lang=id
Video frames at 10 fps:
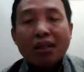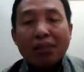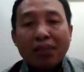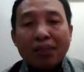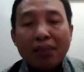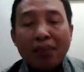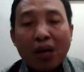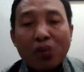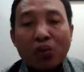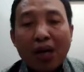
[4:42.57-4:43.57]
teman-teman
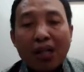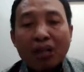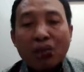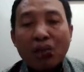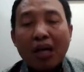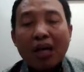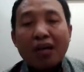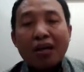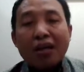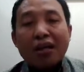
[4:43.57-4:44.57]
pelaku usaha sudah
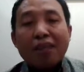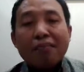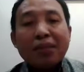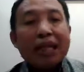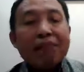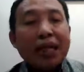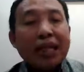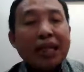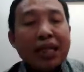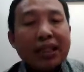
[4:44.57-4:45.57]

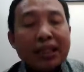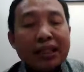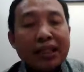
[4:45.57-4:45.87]
menyampaikan